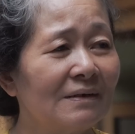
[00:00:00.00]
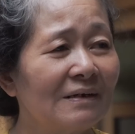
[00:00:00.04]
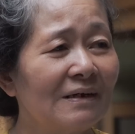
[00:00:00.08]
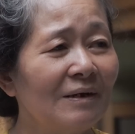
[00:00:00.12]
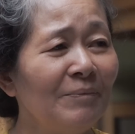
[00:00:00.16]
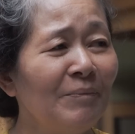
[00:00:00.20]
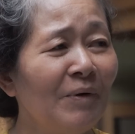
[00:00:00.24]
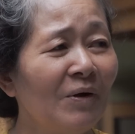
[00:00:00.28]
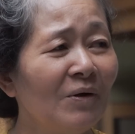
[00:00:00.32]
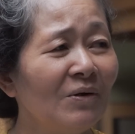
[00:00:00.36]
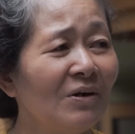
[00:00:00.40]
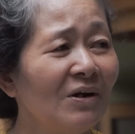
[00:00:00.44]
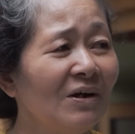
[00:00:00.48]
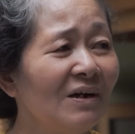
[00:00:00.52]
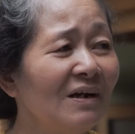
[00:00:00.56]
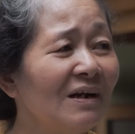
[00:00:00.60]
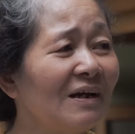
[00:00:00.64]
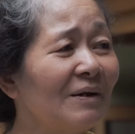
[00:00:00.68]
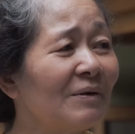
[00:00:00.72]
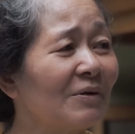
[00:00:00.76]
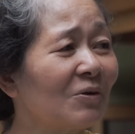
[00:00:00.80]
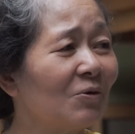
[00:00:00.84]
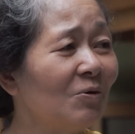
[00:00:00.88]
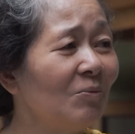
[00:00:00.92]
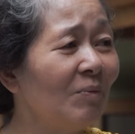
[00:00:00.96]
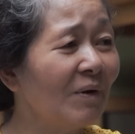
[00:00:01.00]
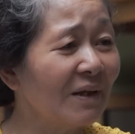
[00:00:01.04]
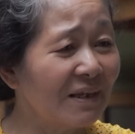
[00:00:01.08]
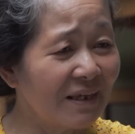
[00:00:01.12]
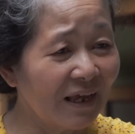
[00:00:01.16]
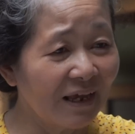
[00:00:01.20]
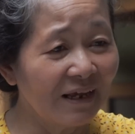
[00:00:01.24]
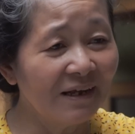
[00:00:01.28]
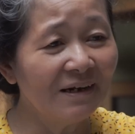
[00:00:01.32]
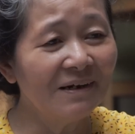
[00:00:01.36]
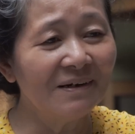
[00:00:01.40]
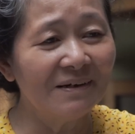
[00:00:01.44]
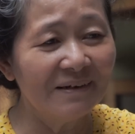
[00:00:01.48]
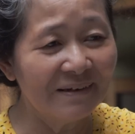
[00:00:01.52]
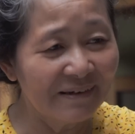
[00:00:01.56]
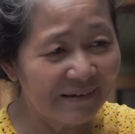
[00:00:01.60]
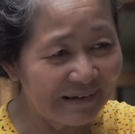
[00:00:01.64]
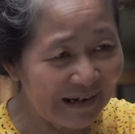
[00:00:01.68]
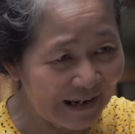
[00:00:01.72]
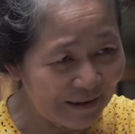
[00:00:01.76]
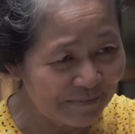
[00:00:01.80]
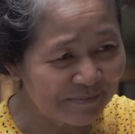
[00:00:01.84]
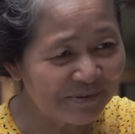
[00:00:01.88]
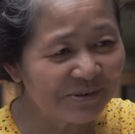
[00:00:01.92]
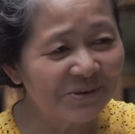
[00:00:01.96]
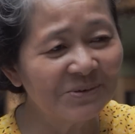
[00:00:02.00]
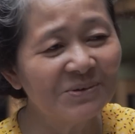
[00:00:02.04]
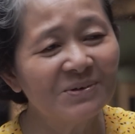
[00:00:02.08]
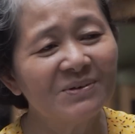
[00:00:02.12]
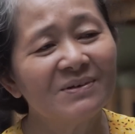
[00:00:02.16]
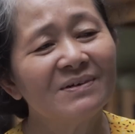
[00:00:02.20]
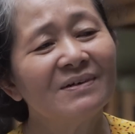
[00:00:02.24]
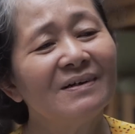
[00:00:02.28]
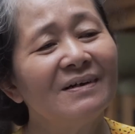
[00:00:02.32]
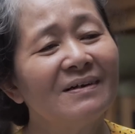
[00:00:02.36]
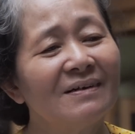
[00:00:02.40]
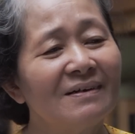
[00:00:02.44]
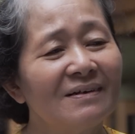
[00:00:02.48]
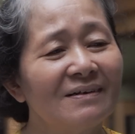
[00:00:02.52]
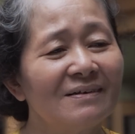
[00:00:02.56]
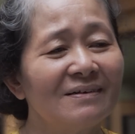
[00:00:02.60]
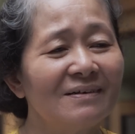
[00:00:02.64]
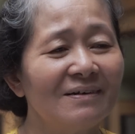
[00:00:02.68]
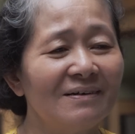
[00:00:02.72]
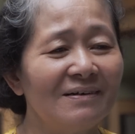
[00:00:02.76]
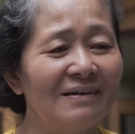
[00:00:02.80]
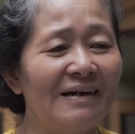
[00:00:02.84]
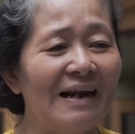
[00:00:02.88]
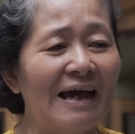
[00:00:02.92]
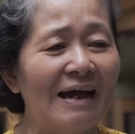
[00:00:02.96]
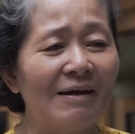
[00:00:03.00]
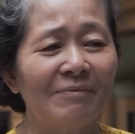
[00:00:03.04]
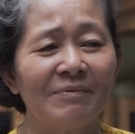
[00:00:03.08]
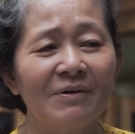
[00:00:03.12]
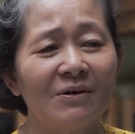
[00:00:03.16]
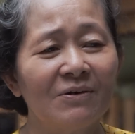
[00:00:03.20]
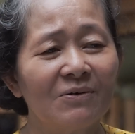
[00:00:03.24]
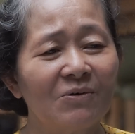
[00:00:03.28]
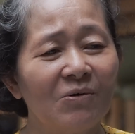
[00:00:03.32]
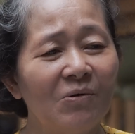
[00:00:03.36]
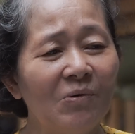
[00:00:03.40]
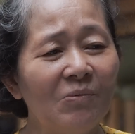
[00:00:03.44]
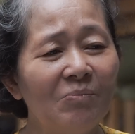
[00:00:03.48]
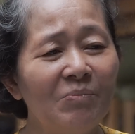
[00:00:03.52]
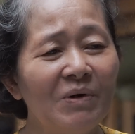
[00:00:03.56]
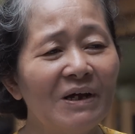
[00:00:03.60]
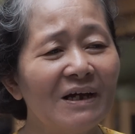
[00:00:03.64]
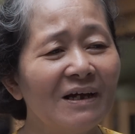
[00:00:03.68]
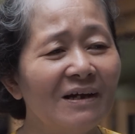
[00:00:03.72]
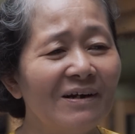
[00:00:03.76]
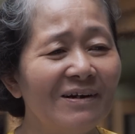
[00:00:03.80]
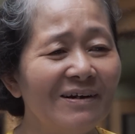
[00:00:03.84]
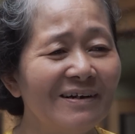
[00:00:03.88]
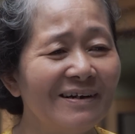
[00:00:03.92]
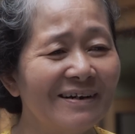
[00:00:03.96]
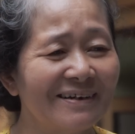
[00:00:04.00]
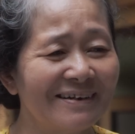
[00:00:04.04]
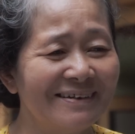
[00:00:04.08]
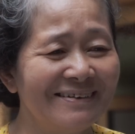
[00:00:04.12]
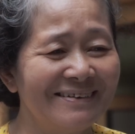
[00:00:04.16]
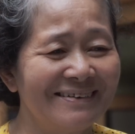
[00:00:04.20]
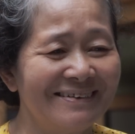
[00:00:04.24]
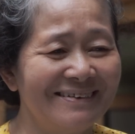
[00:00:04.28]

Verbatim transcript: Cái món đó là của bà chị nữa, đem xuống làm thôi, cô không biết cái đó là...